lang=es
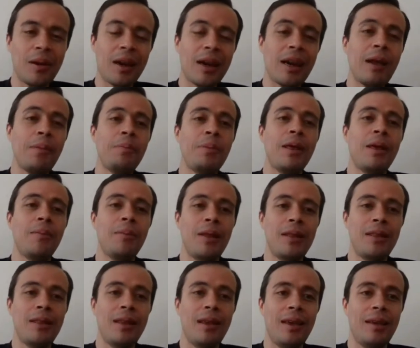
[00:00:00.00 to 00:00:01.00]

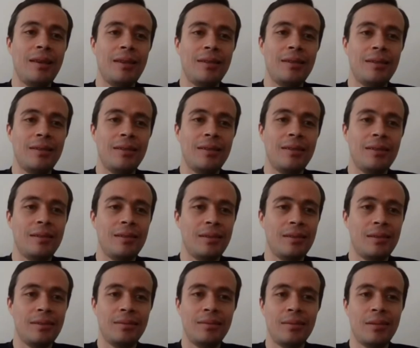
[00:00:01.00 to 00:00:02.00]
rápidamente,
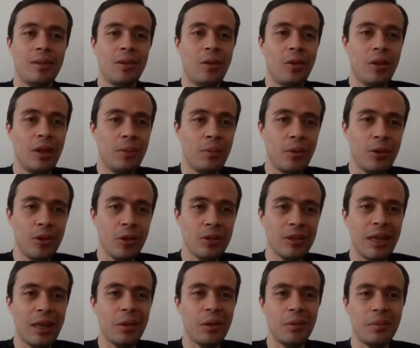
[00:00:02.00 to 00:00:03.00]
eh, lo de Muñoz
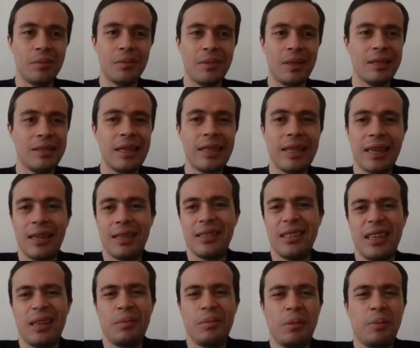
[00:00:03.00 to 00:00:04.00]
Ledo, desde ayer les
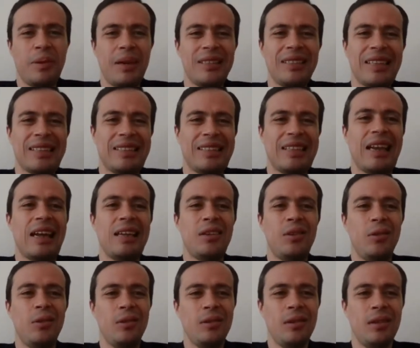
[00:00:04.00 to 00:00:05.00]
dije, me parece
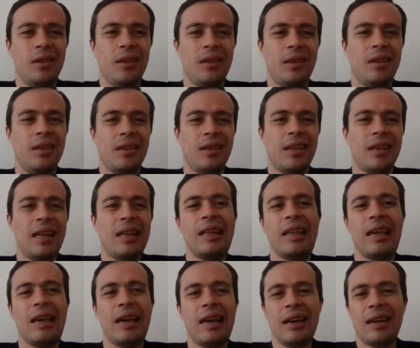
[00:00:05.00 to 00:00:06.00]
extraño que él
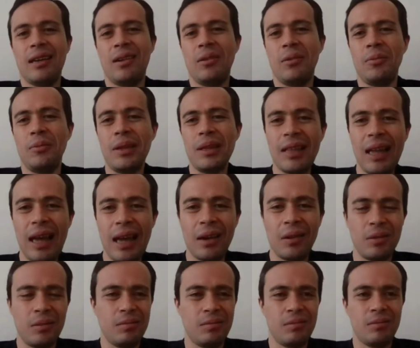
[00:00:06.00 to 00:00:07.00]
diga que lo
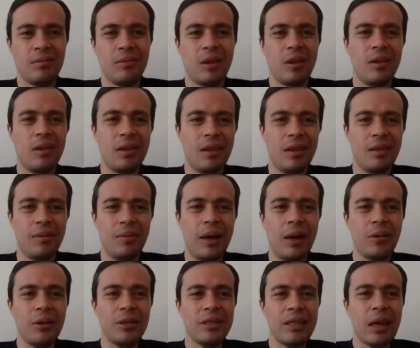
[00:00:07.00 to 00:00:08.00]
invitaron
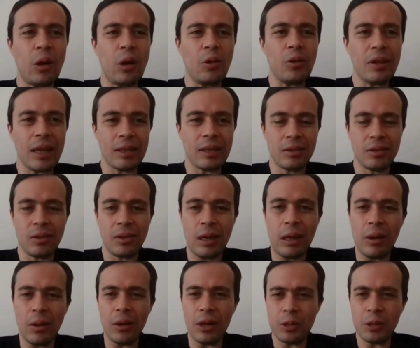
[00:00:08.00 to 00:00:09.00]
bajo este contexto. Y
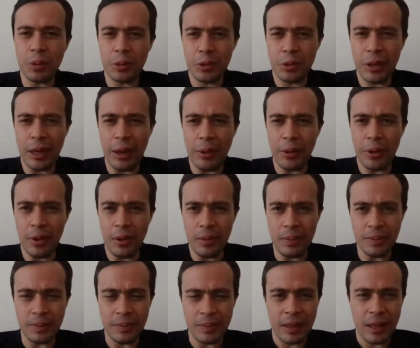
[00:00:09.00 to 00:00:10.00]
luego les puse un
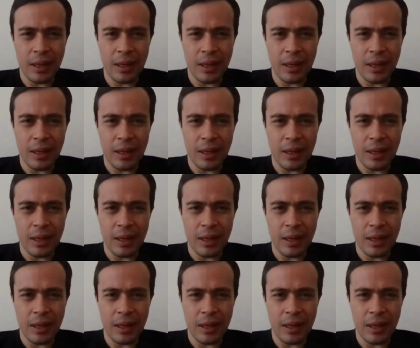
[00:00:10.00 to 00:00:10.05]
audio